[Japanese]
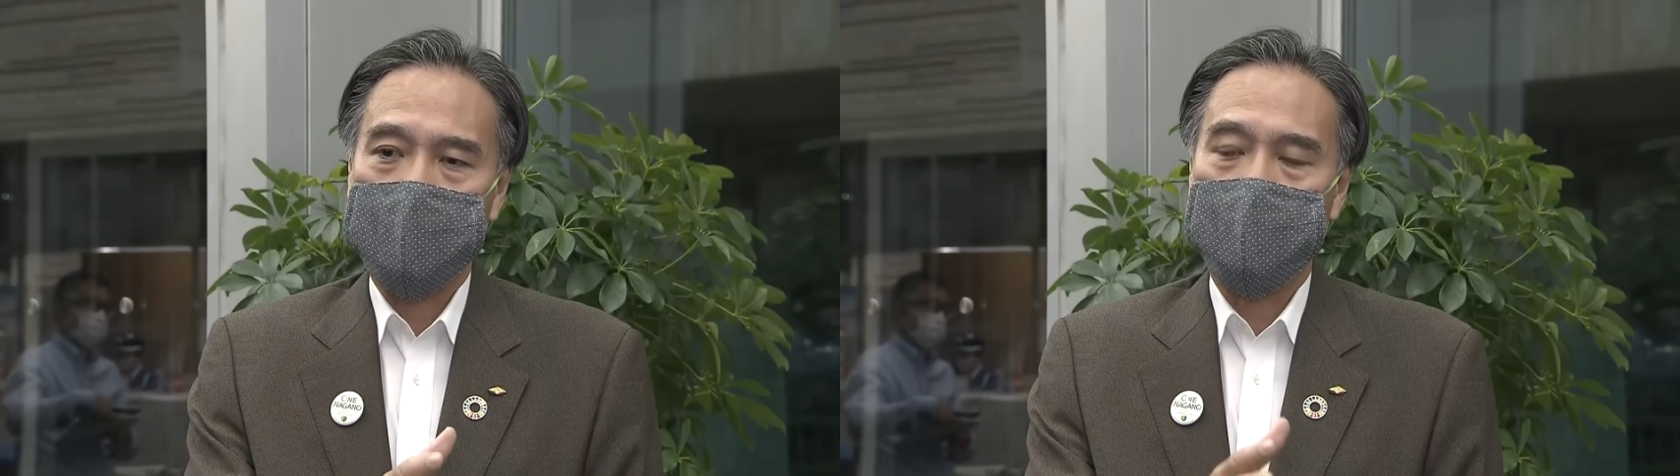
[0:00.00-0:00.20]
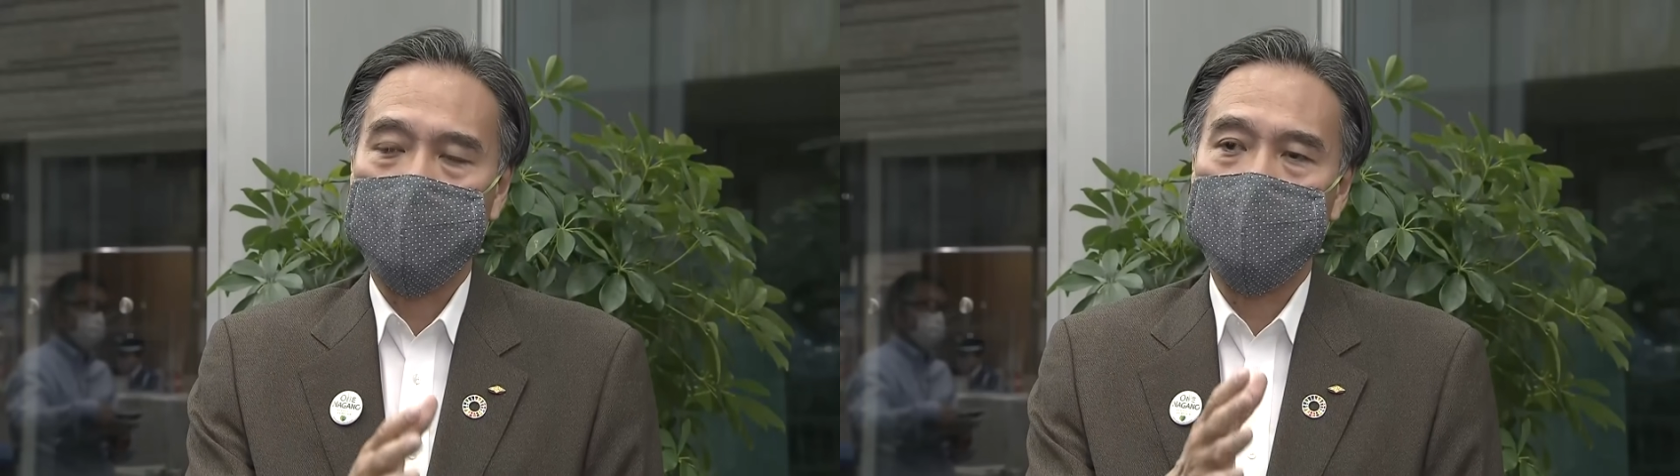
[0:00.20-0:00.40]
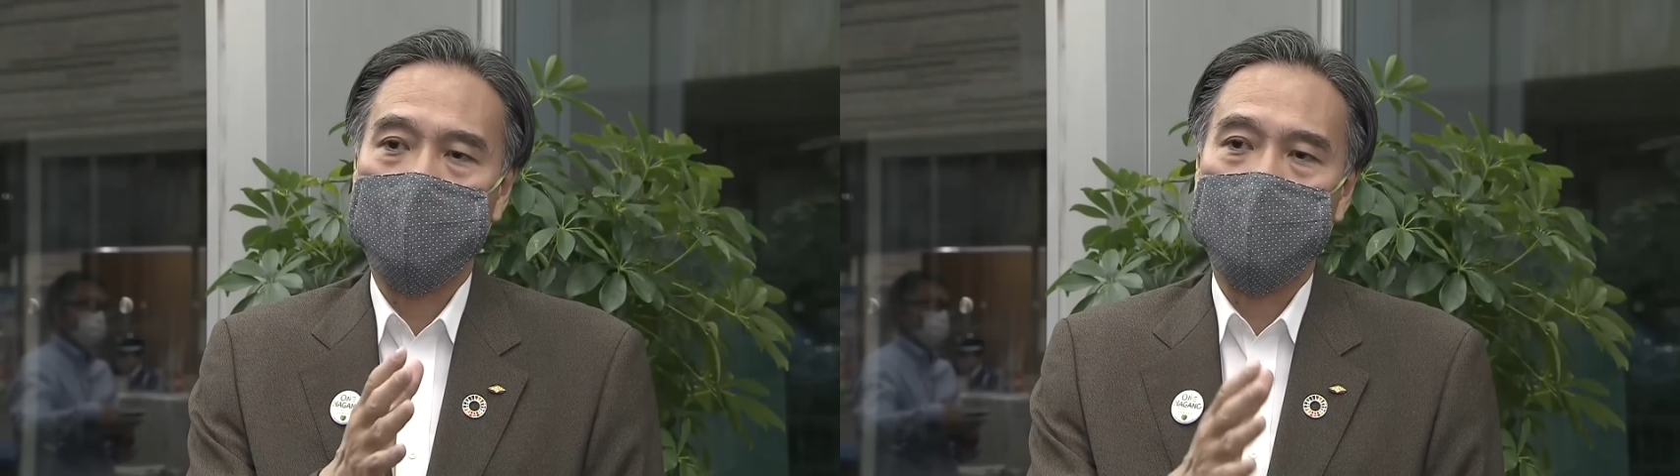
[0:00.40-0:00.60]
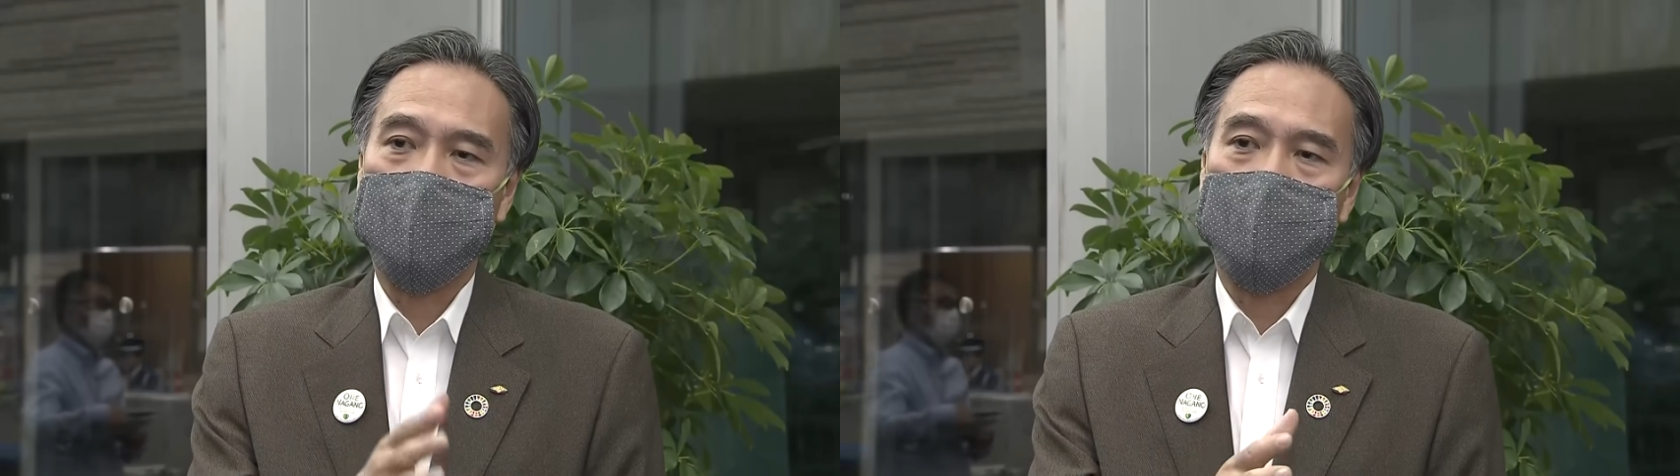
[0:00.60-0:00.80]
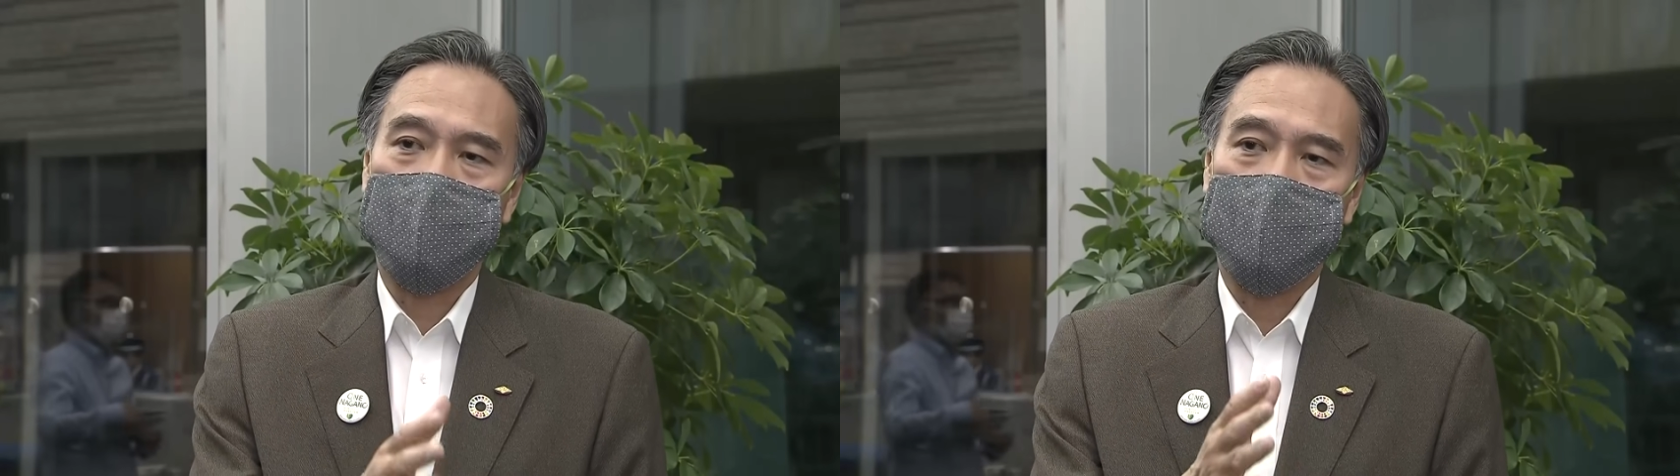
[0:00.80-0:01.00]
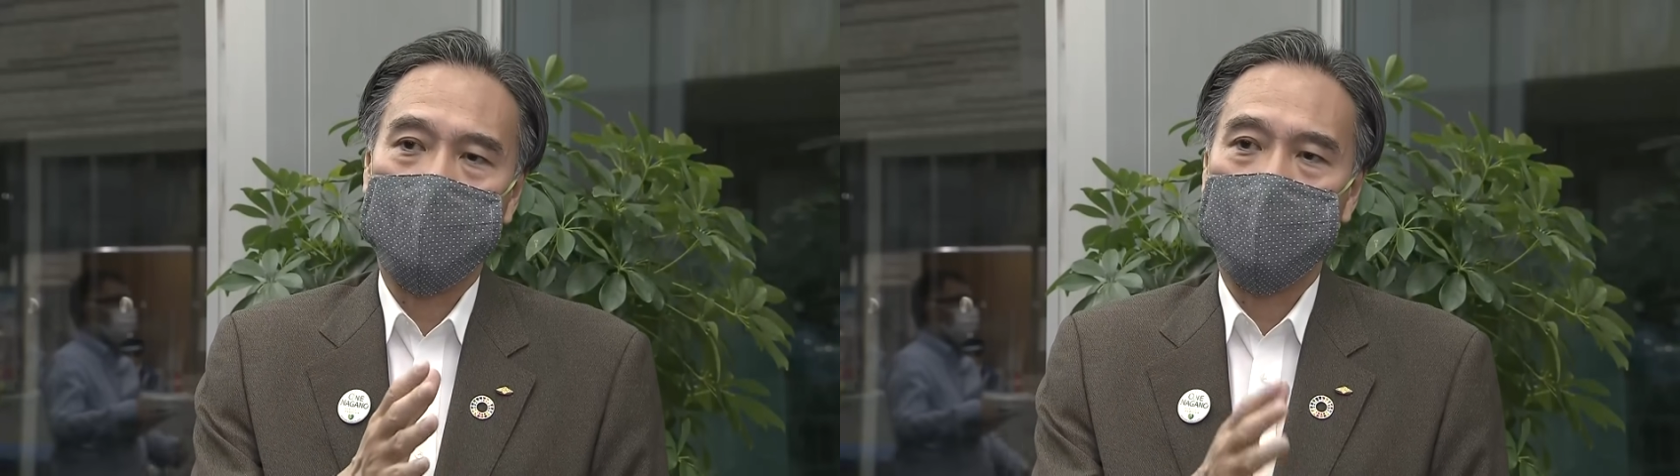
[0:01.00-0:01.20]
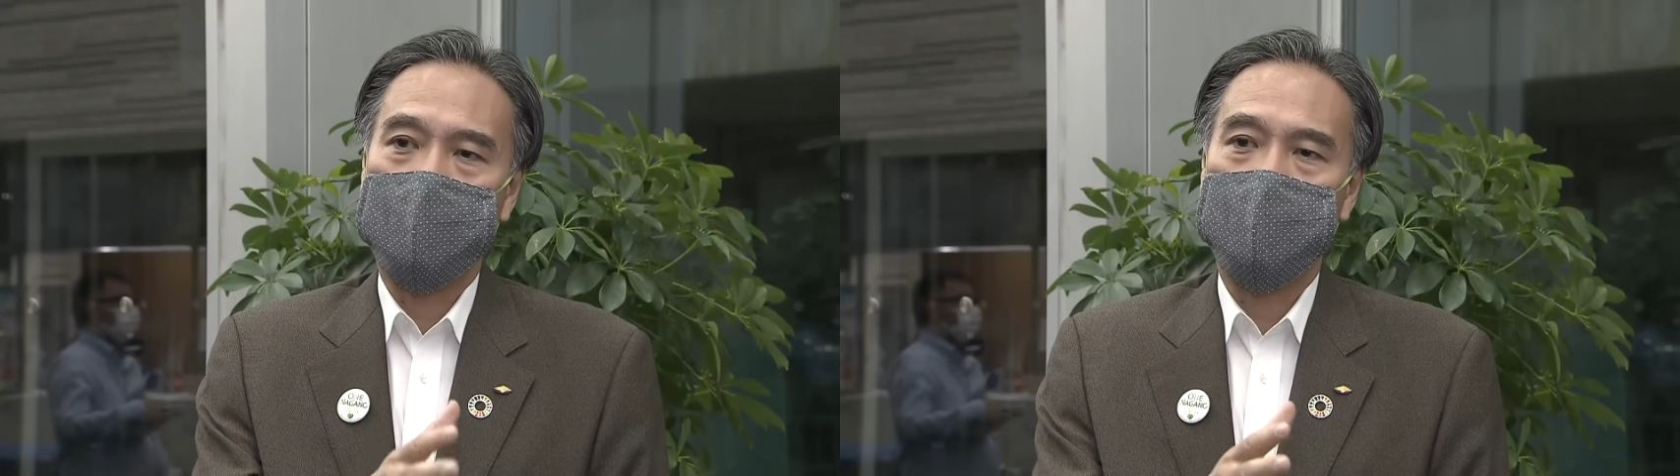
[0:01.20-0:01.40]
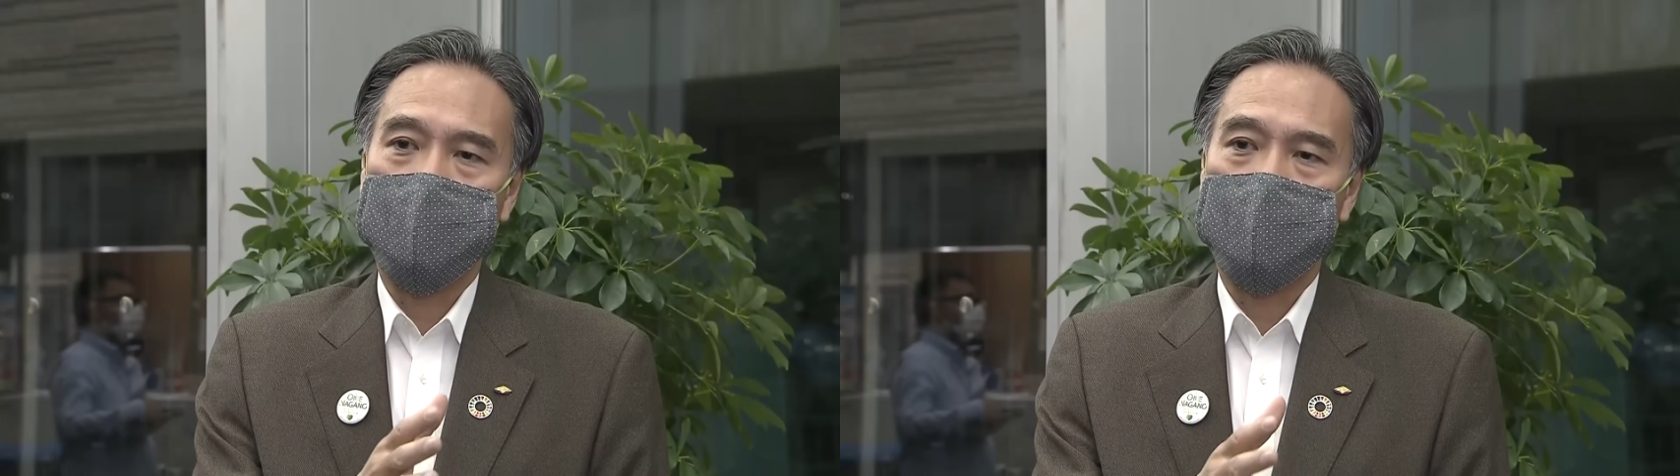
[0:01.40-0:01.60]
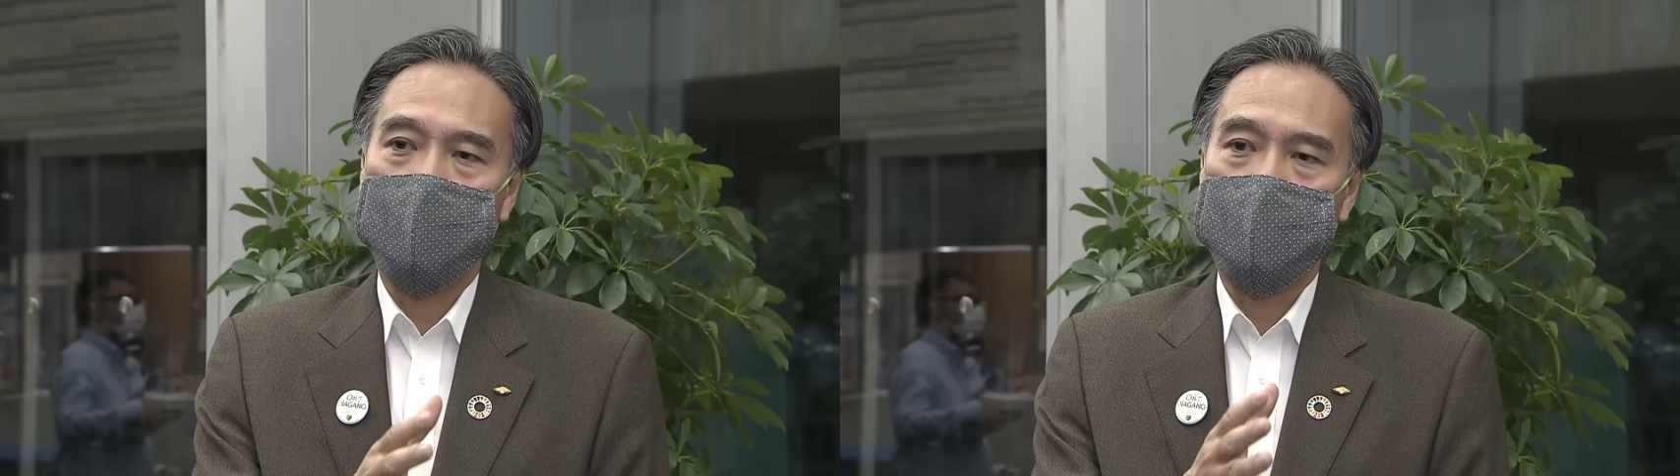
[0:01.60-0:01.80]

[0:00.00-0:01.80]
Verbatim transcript: 活動を、